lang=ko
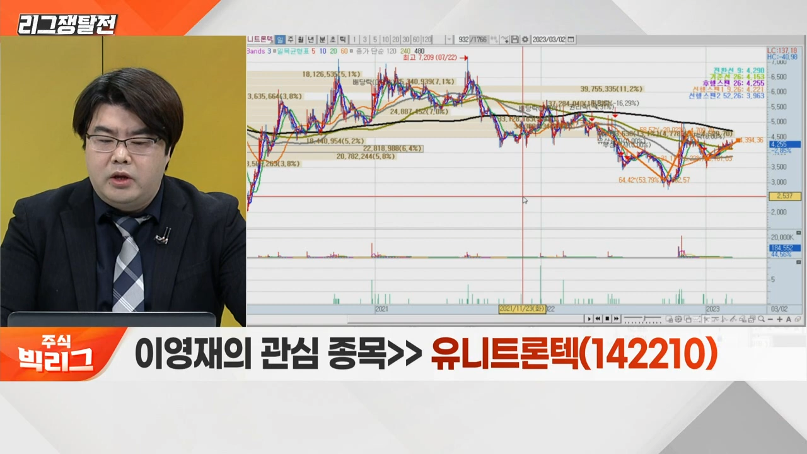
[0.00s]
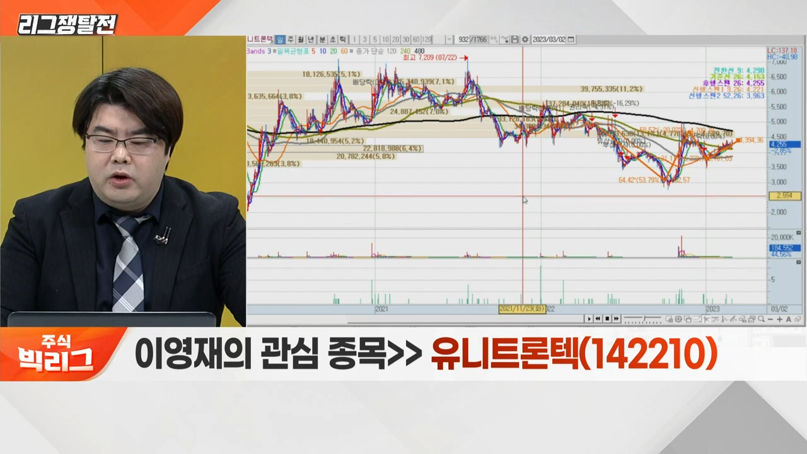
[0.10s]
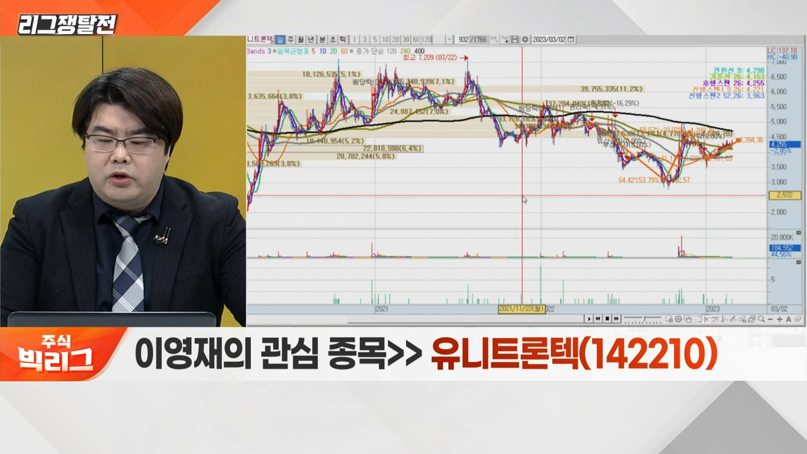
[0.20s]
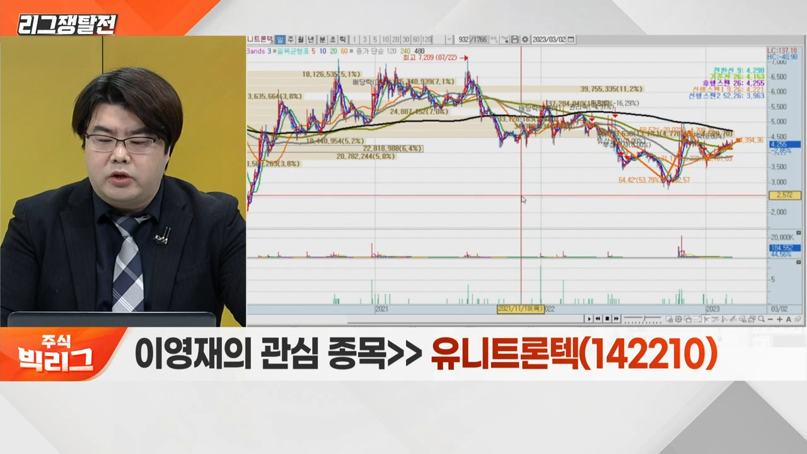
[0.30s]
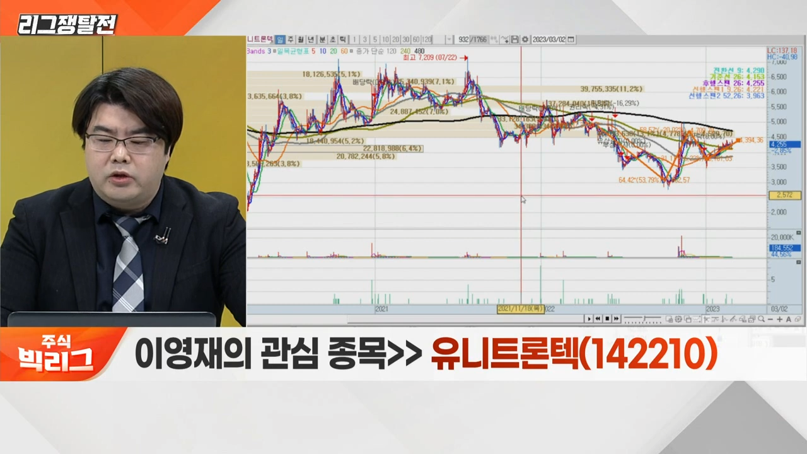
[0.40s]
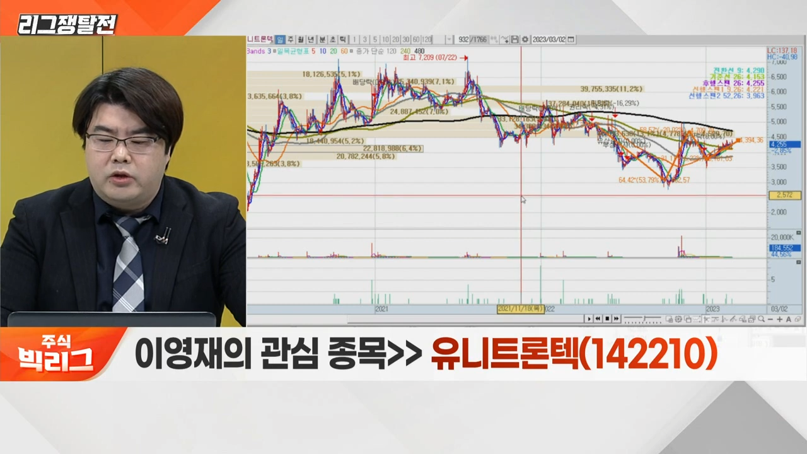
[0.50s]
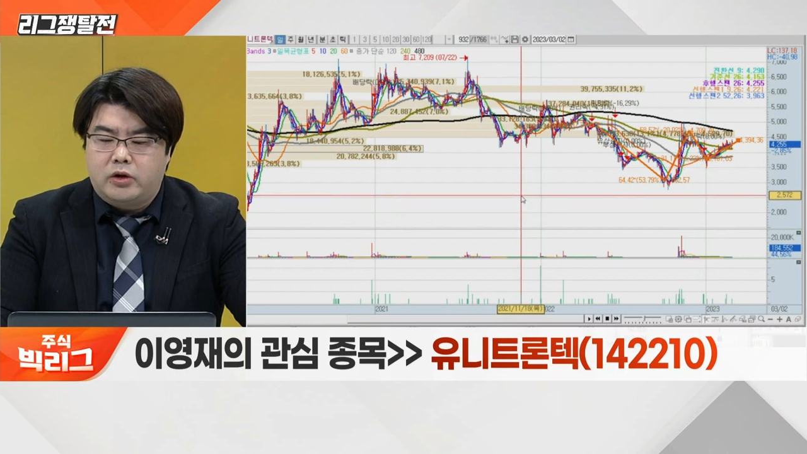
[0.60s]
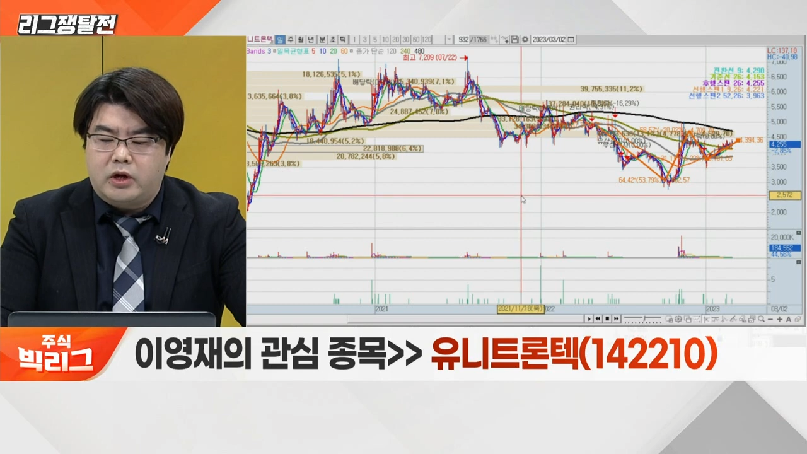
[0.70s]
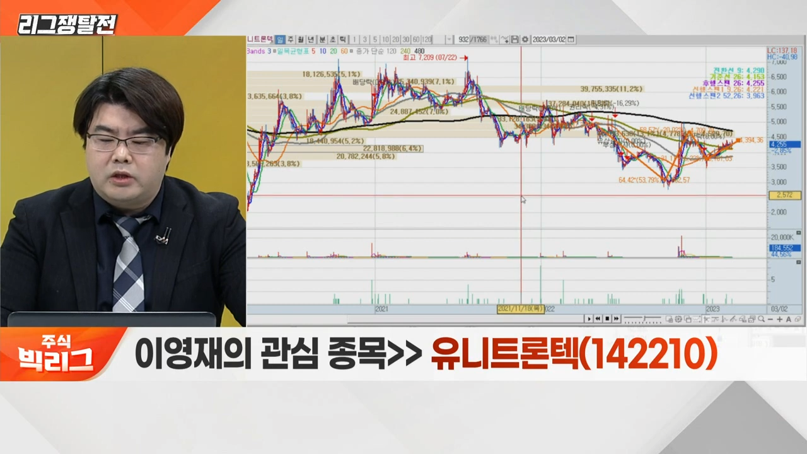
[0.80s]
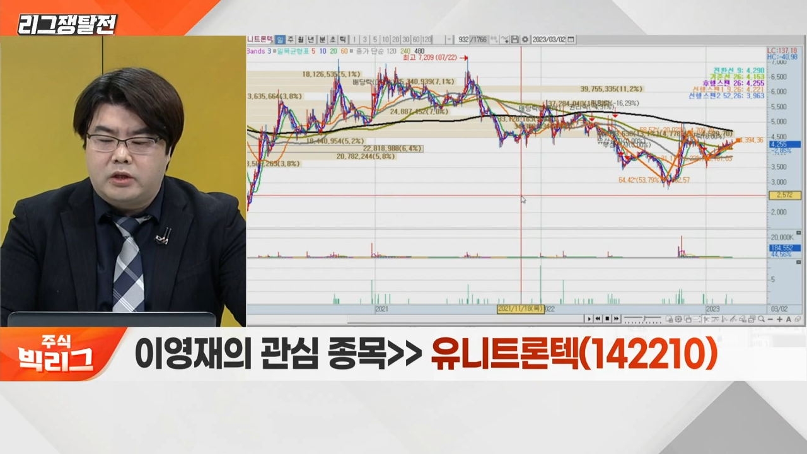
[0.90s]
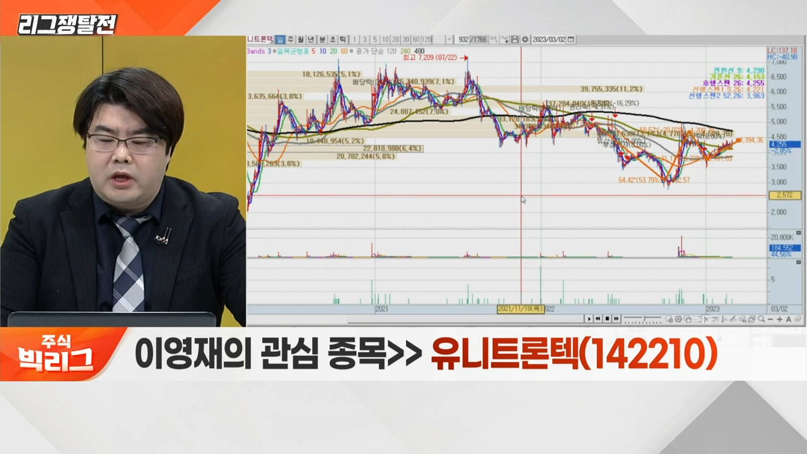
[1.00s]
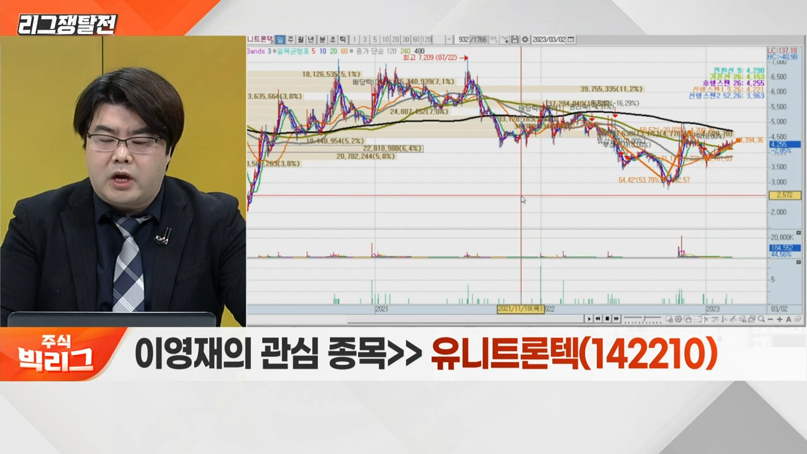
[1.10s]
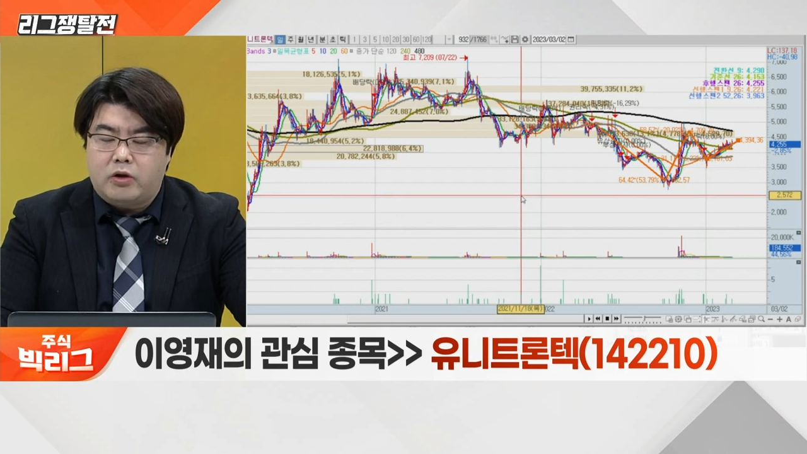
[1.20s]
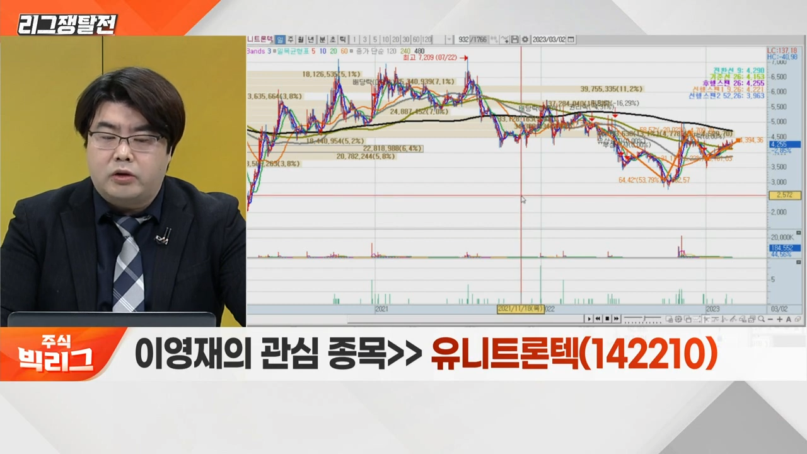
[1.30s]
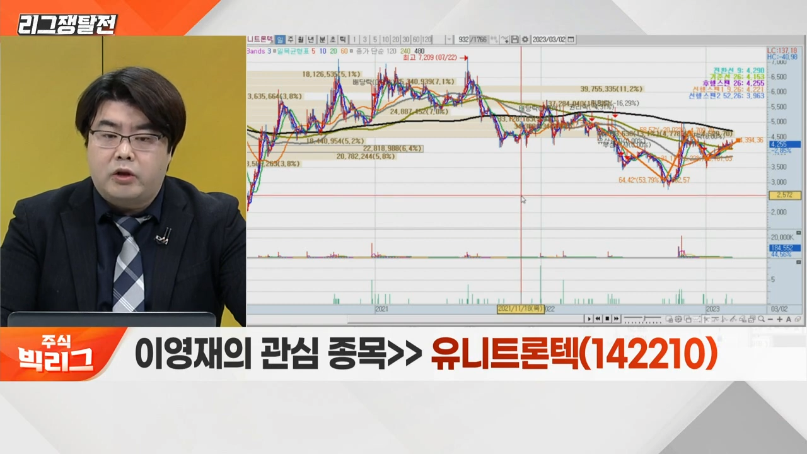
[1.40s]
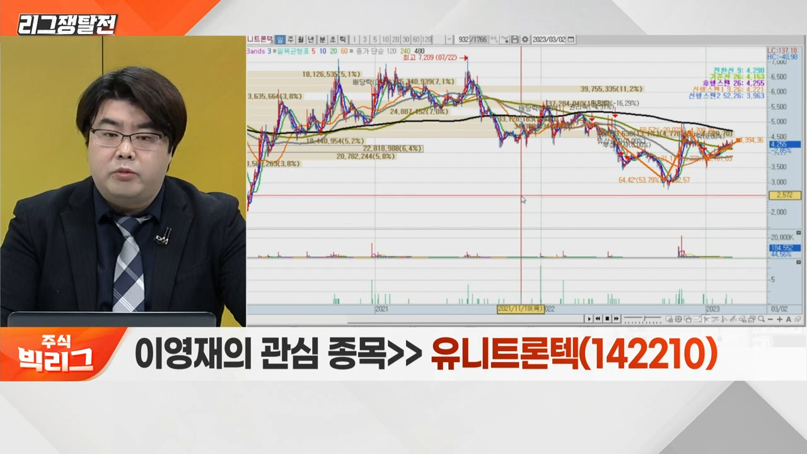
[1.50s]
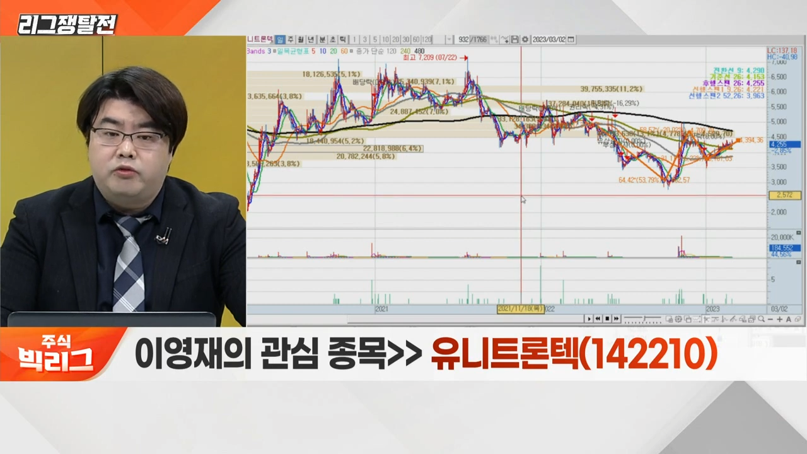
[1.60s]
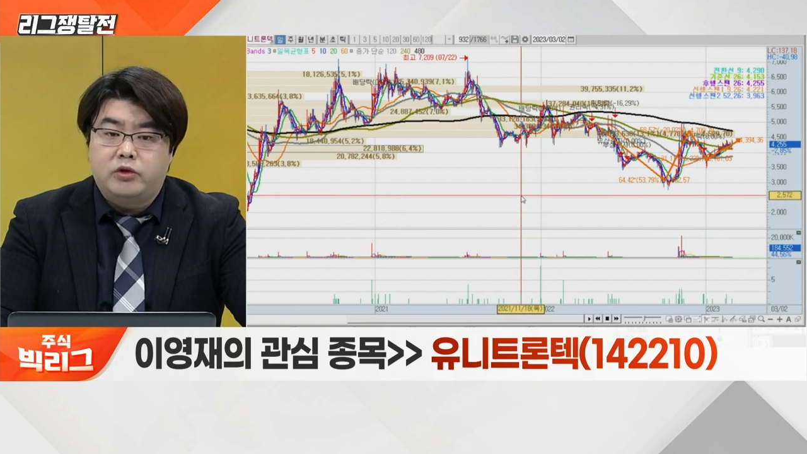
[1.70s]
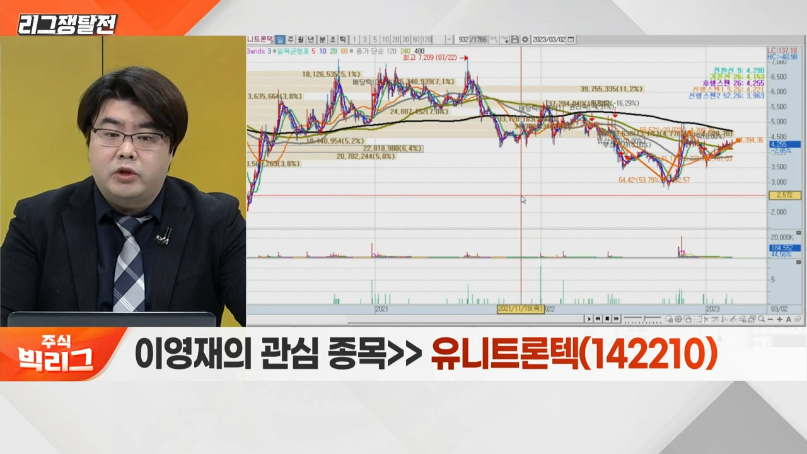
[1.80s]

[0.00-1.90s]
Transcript: 여기서는 들어갔을 때 가격대는 부,